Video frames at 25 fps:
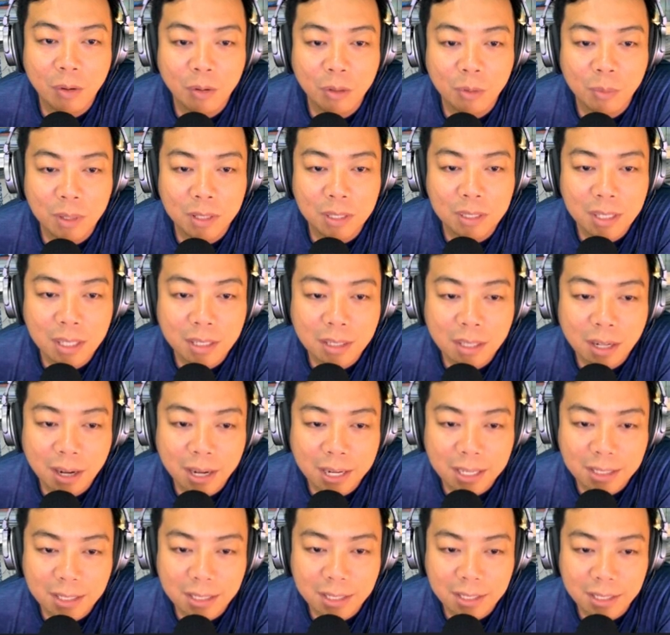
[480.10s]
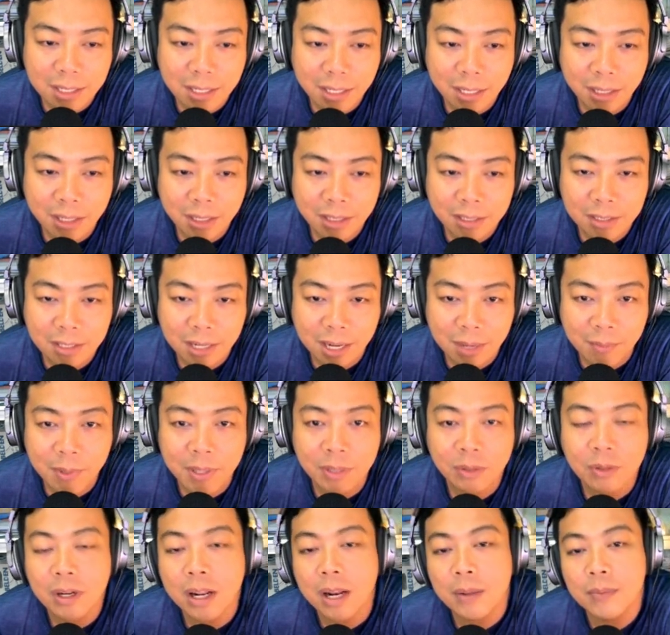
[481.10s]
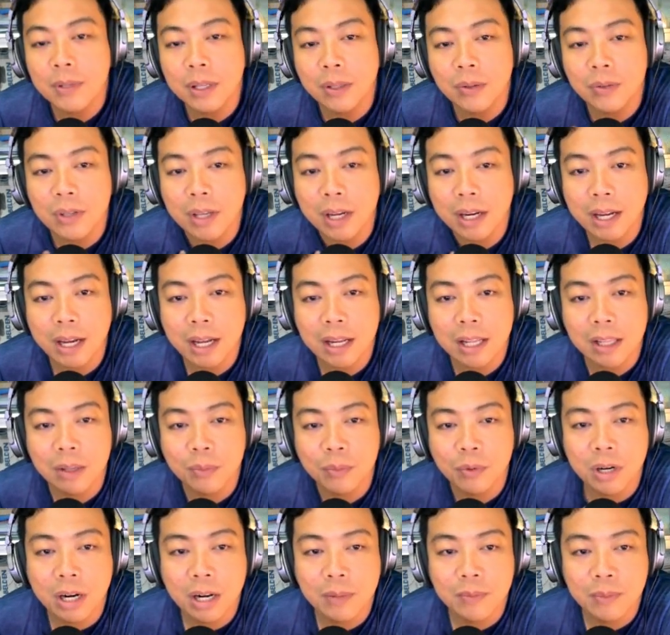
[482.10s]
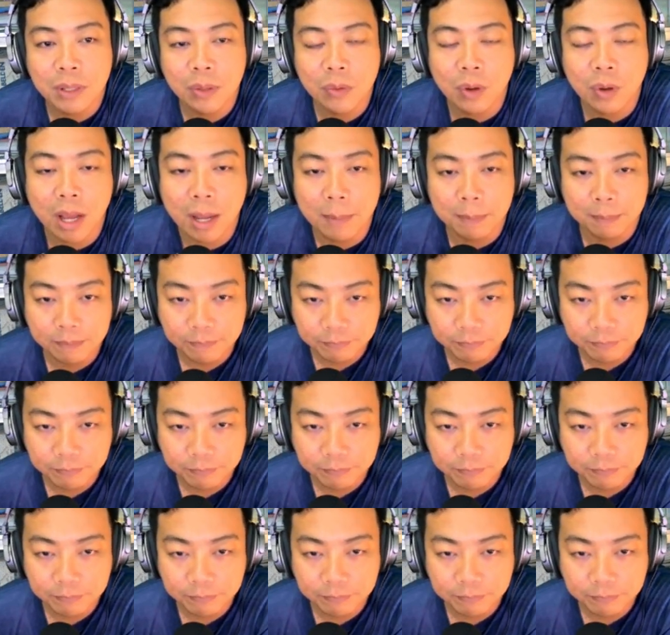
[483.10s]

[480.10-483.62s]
otomatis dia terlist di sini, selama itu dalam satu jaringan ataupun dalam satu hub.